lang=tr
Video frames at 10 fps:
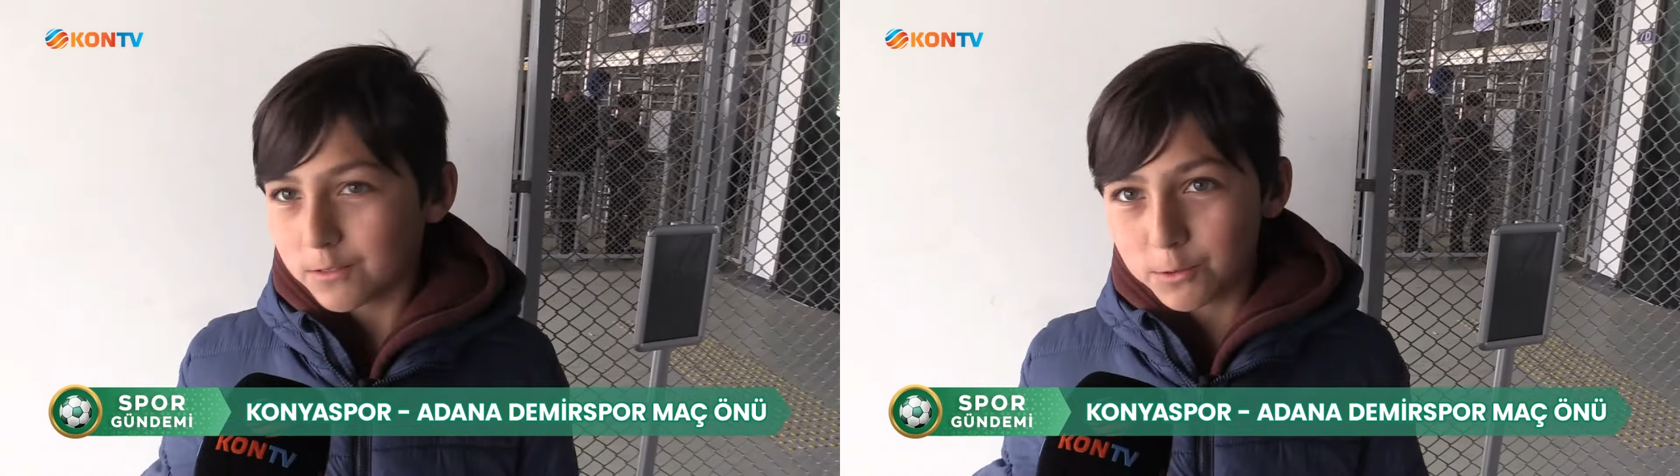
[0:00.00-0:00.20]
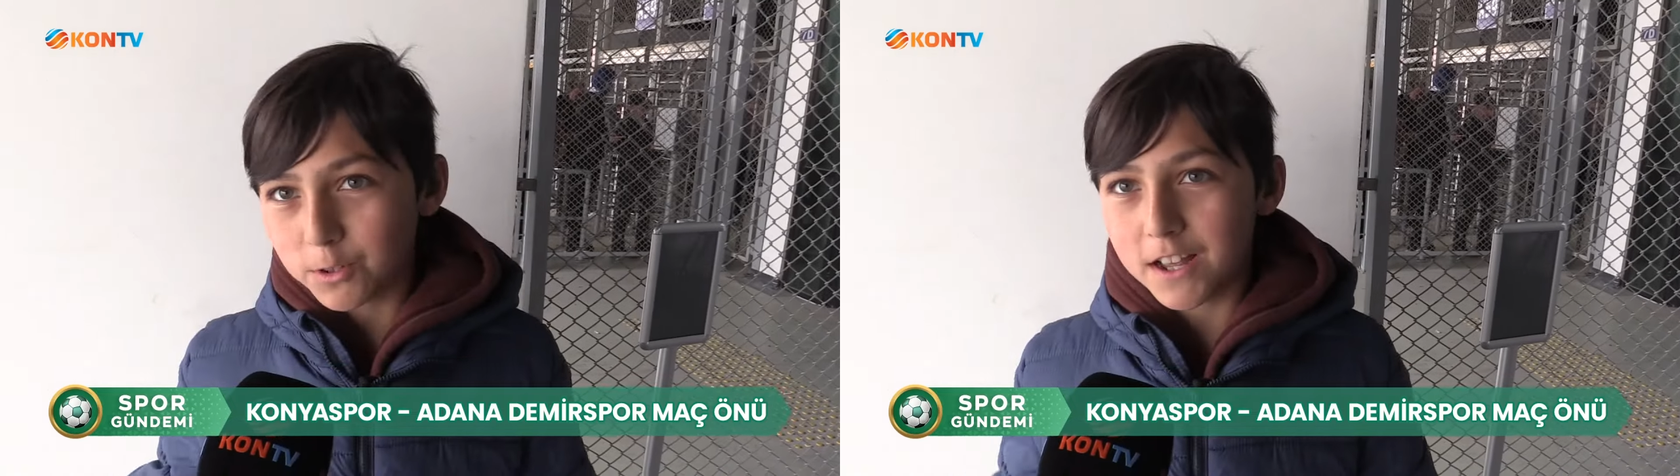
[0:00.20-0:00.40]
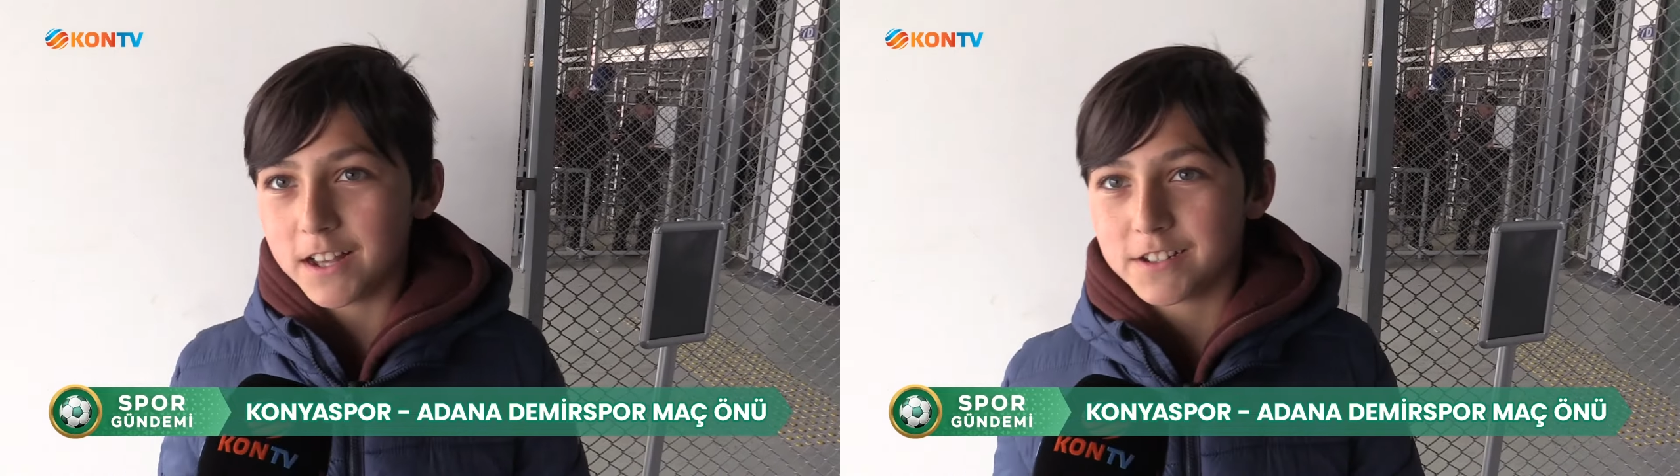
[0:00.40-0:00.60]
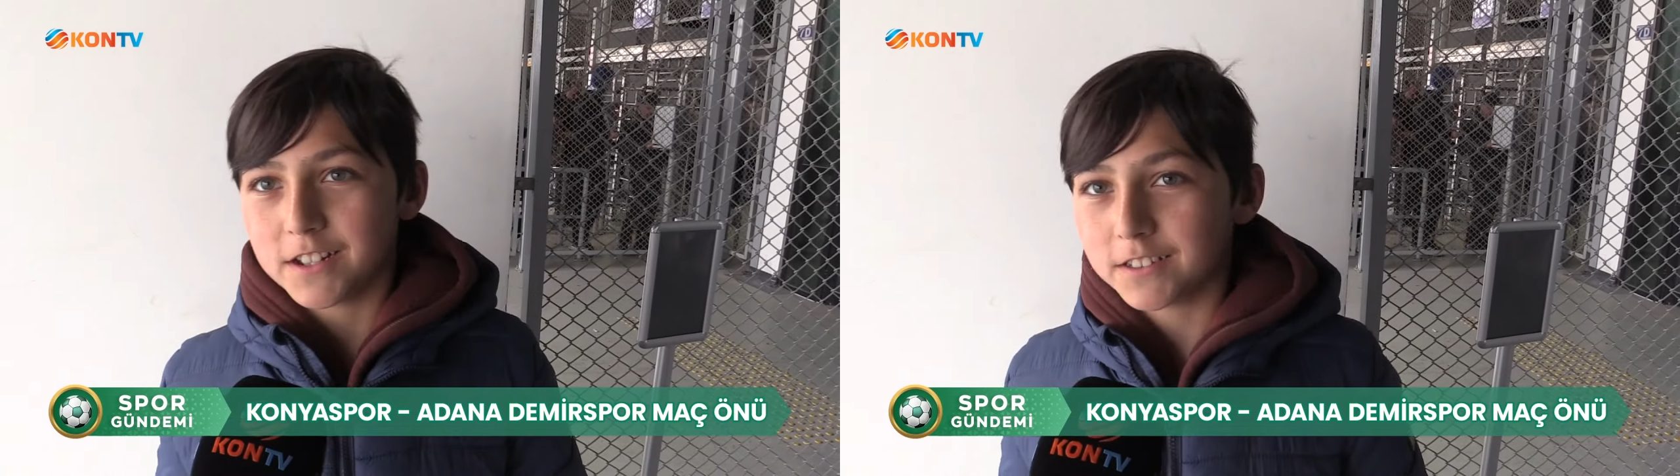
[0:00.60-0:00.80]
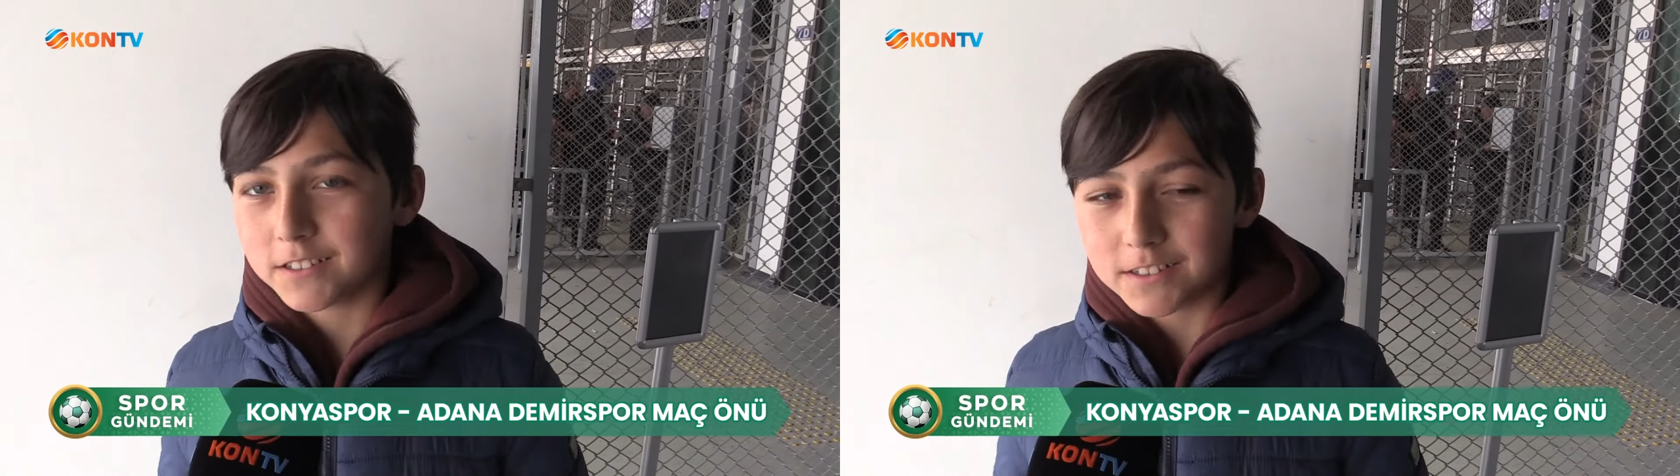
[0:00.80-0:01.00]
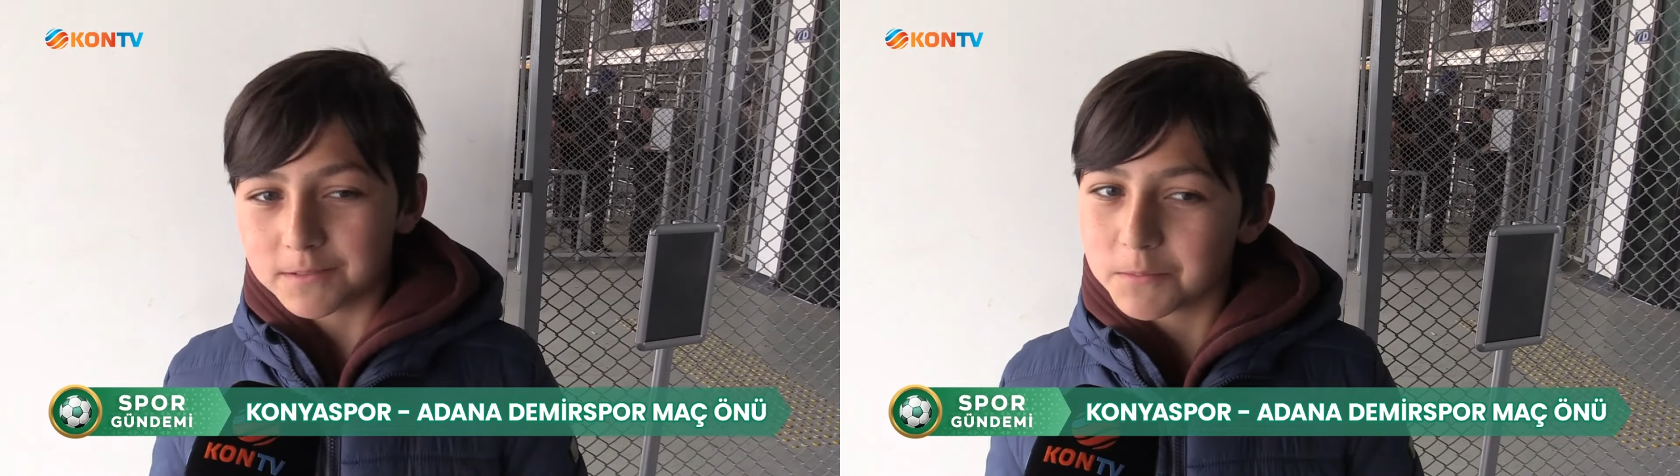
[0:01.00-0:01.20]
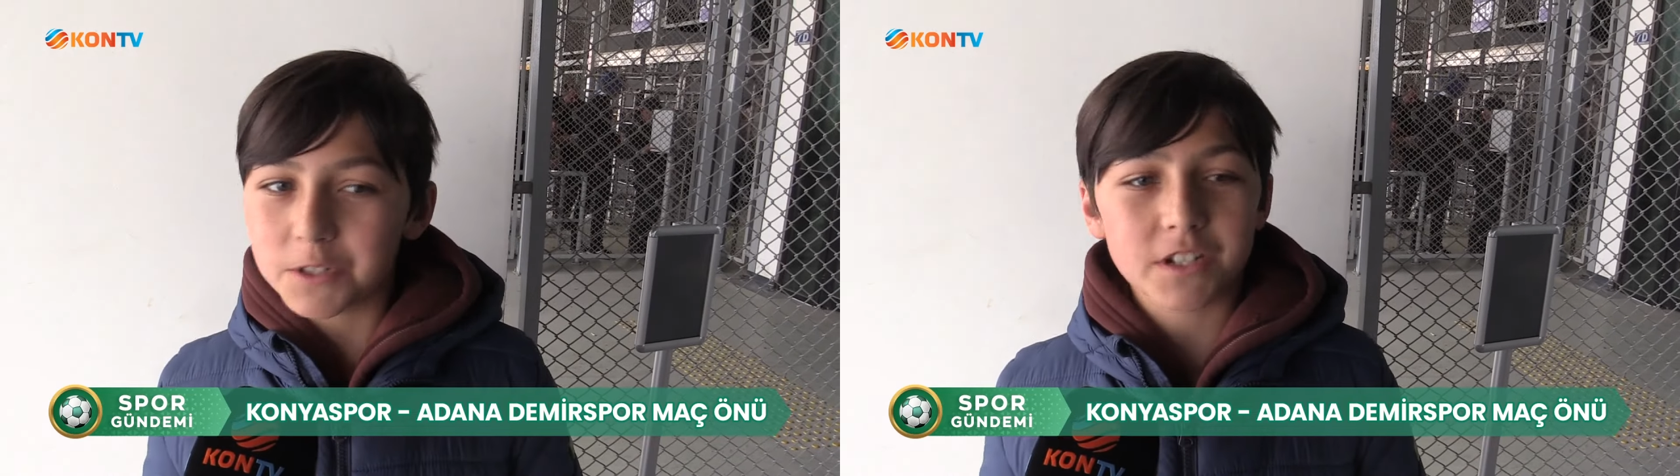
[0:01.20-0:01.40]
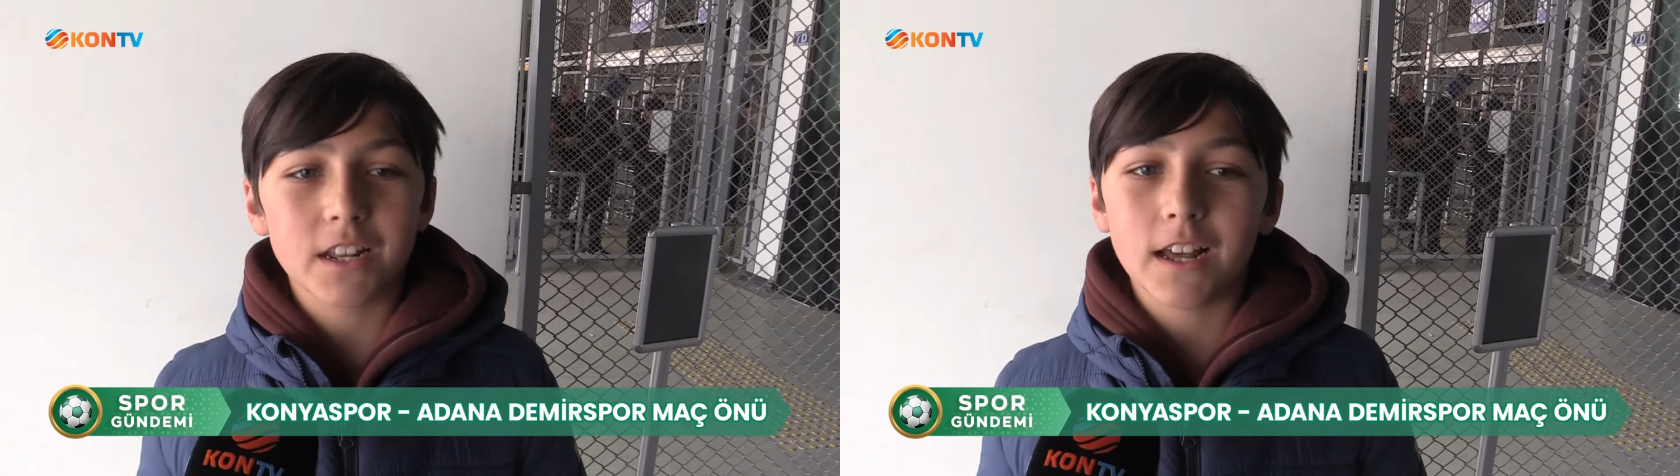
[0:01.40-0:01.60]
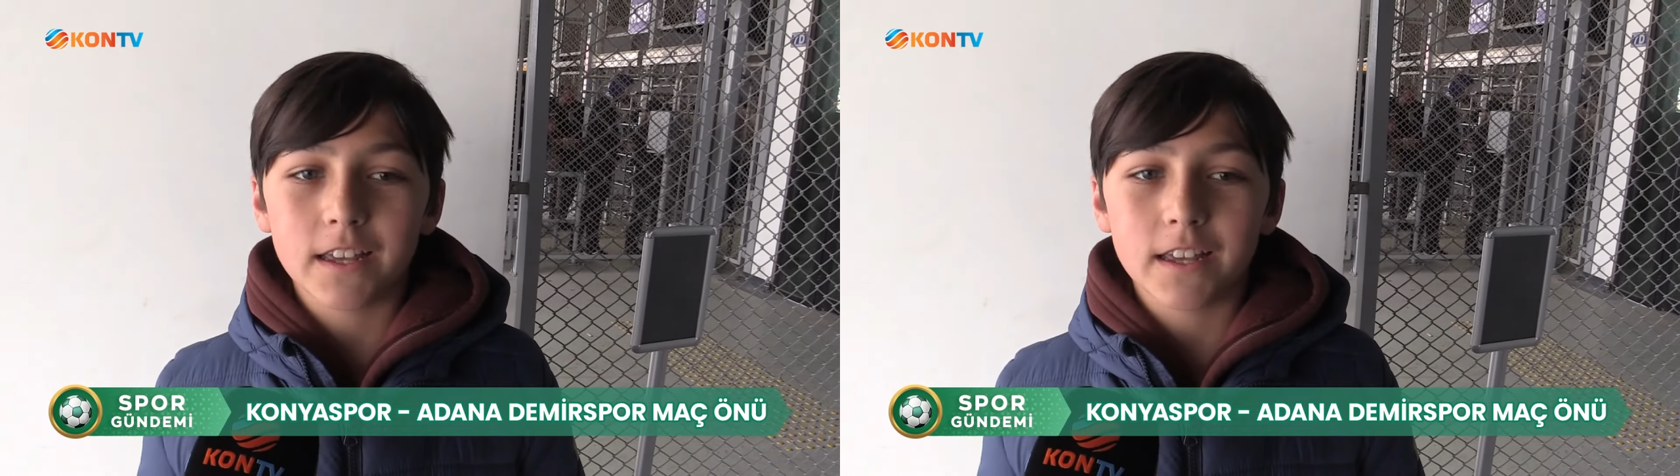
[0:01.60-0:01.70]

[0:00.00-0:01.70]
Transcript: uğurlayacağız. İnşallah